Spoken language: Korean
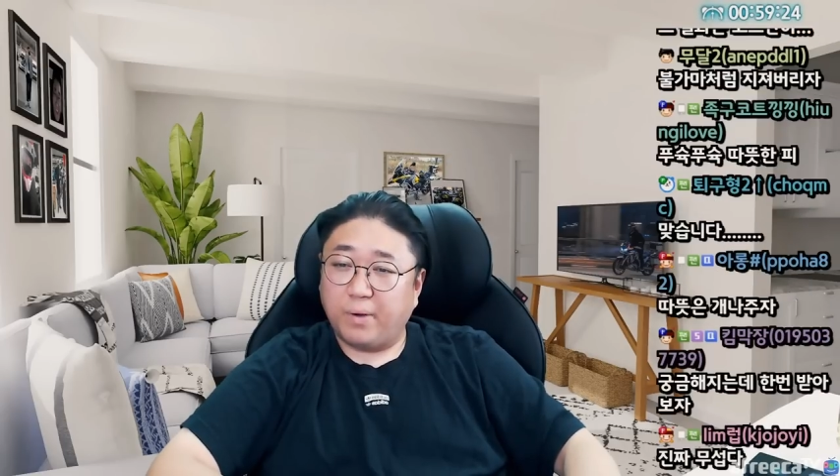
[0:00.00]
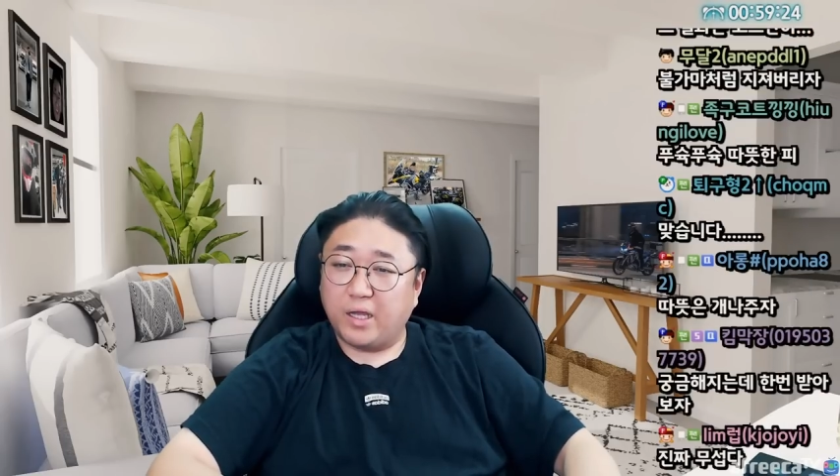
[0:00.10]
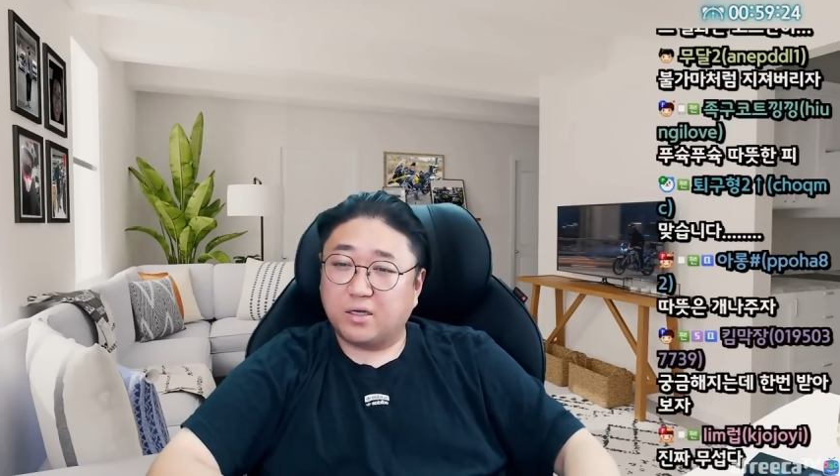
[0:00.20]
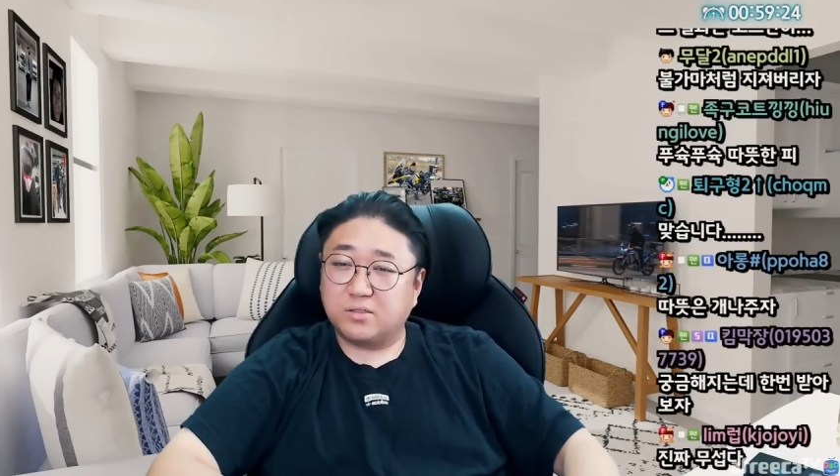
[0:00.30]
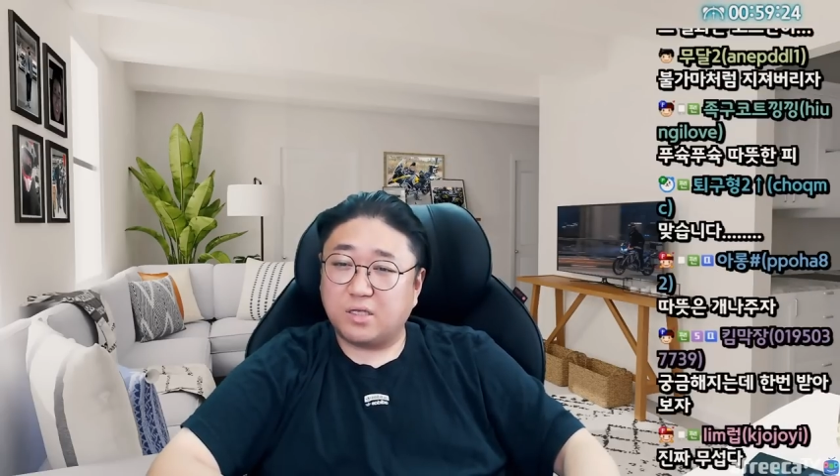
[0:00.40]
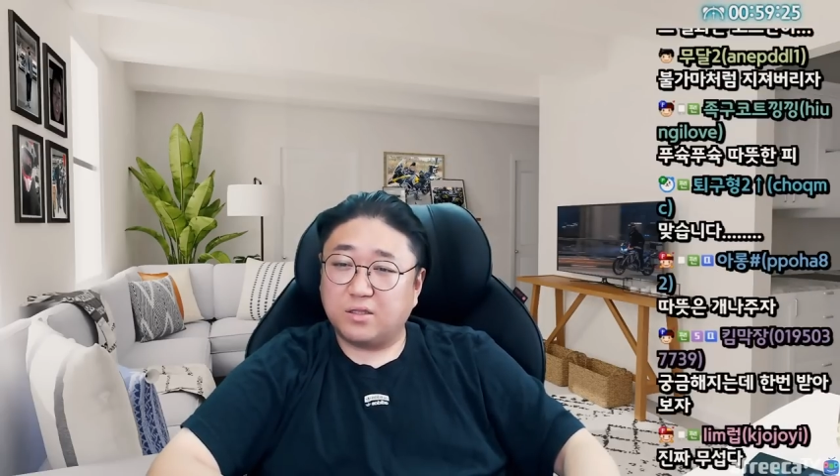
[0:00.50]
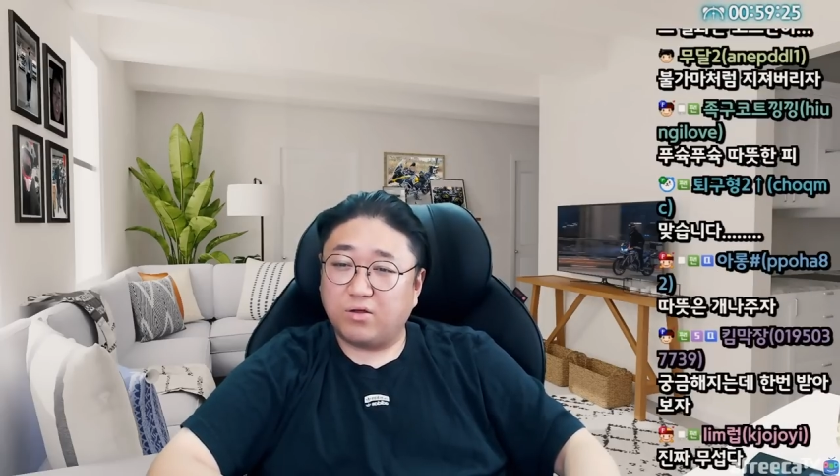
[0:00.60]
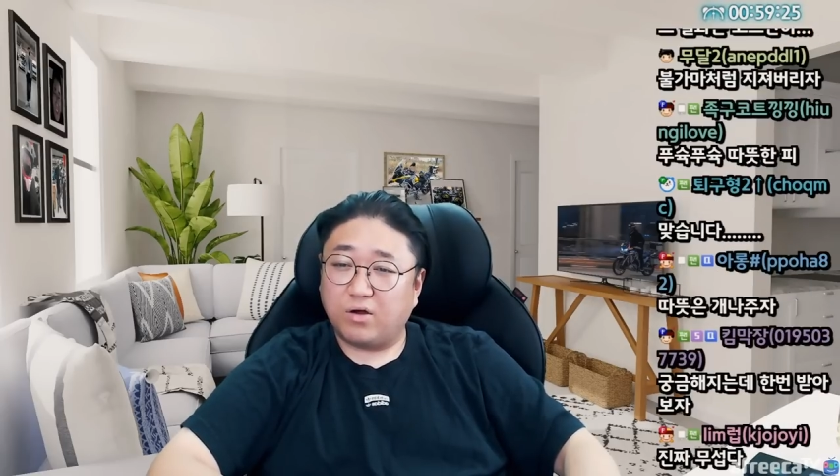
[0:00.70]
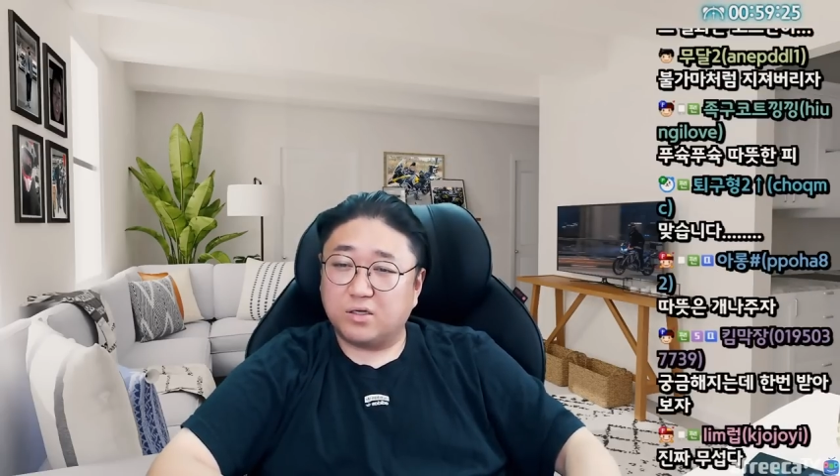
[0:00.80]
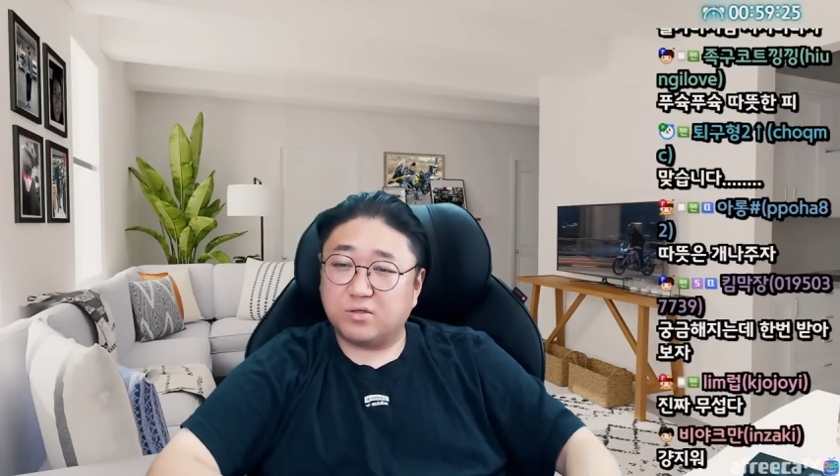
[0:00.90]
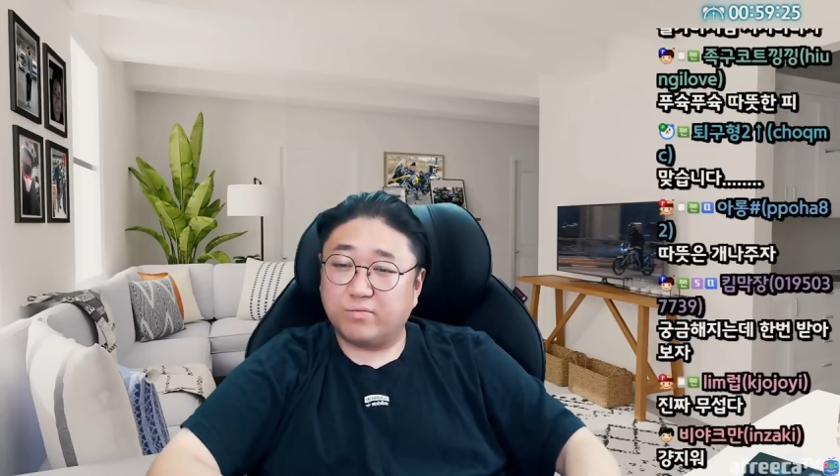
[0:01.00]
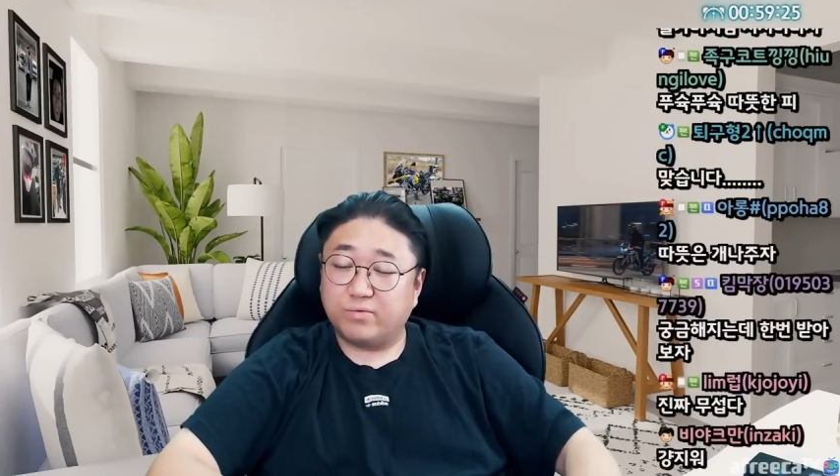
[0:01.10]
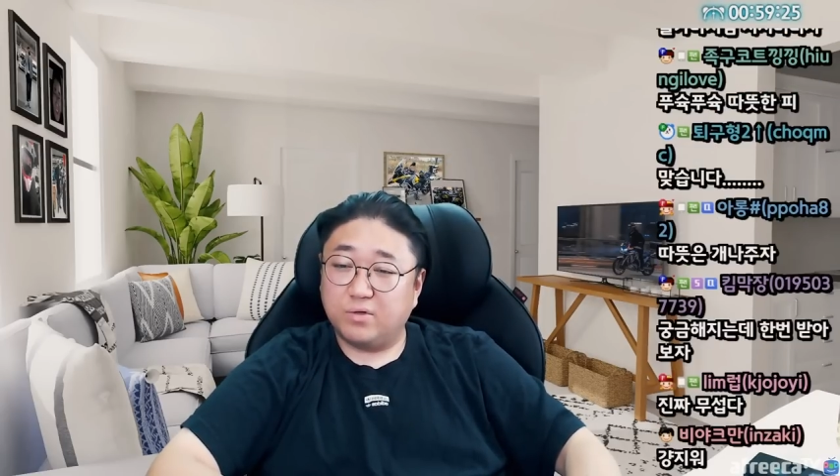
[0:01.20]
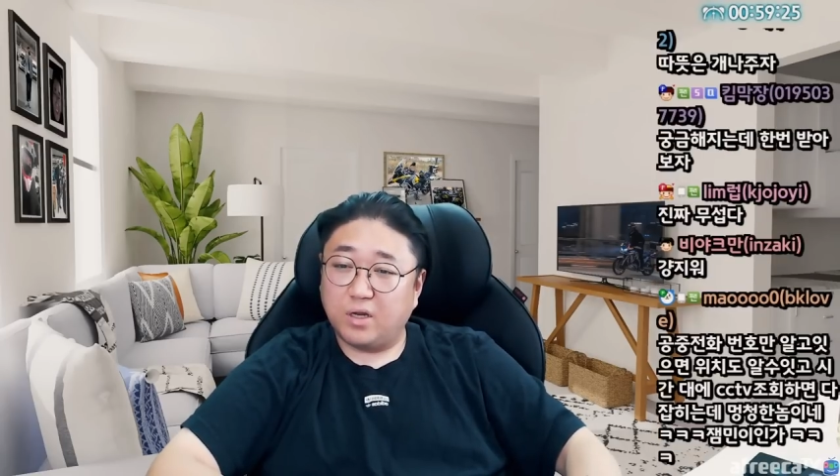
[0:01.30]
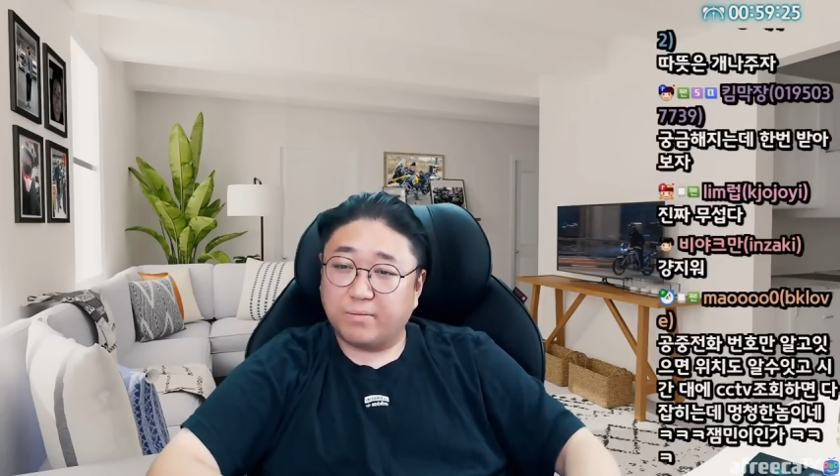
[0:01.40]
바이크 센터 가서
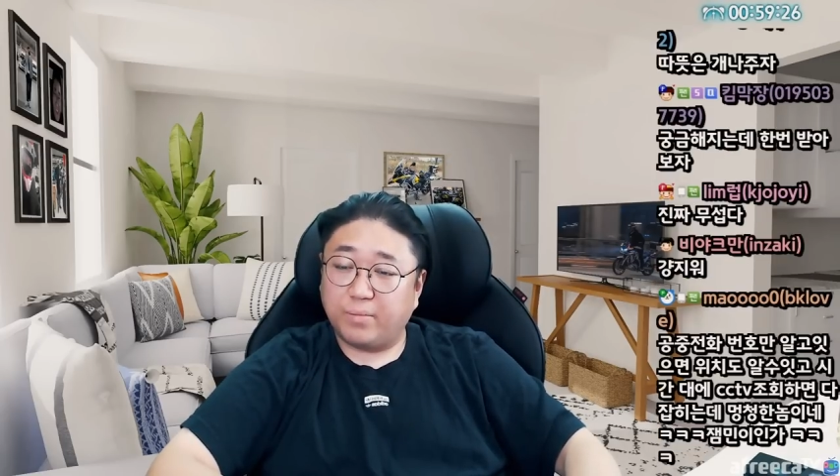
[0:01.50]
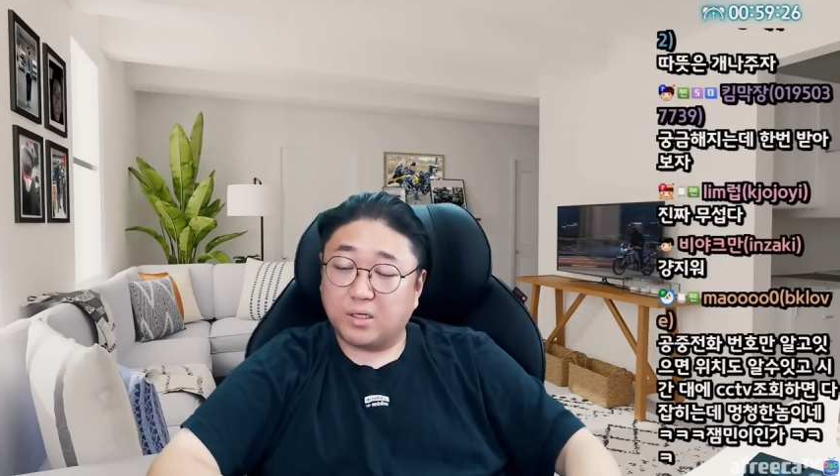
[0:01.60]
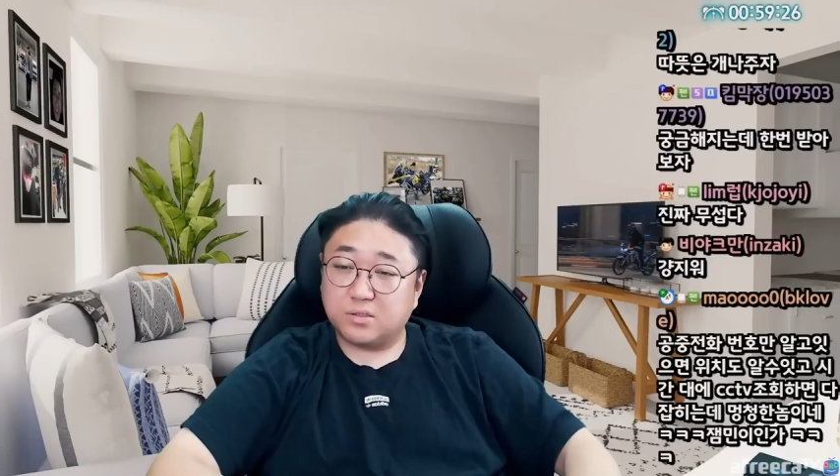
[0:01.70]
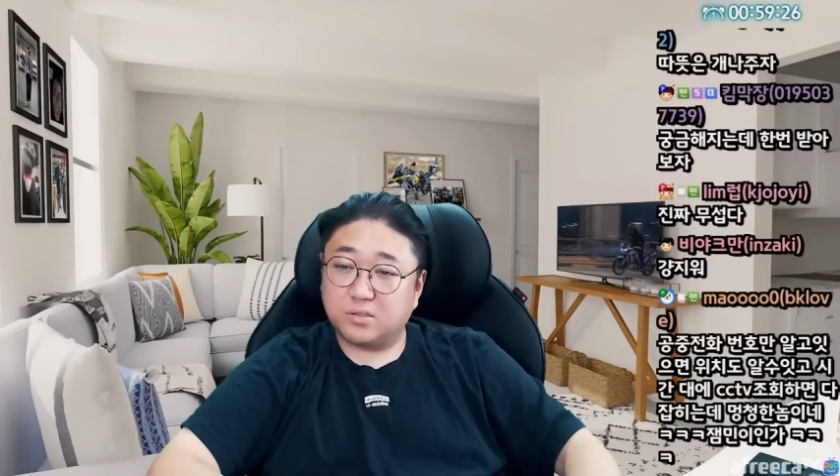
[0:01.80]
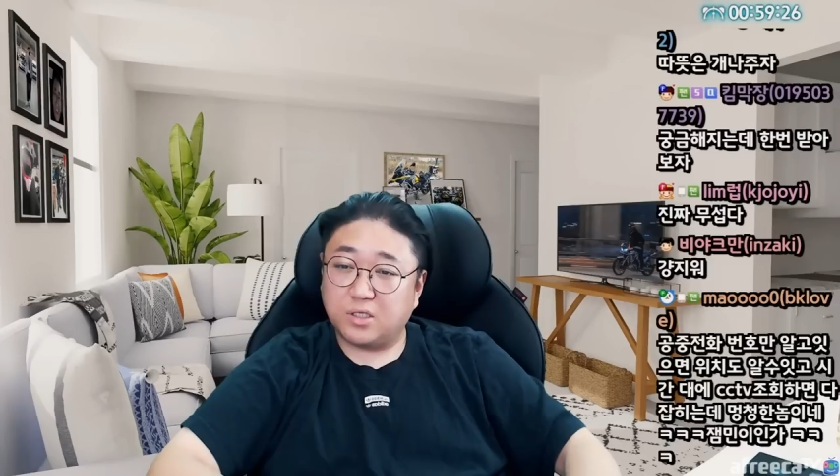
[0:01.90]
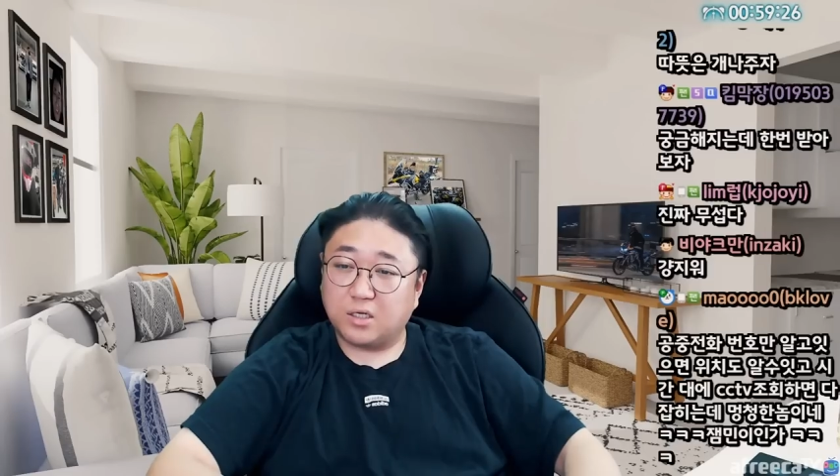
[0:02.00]
블랙박스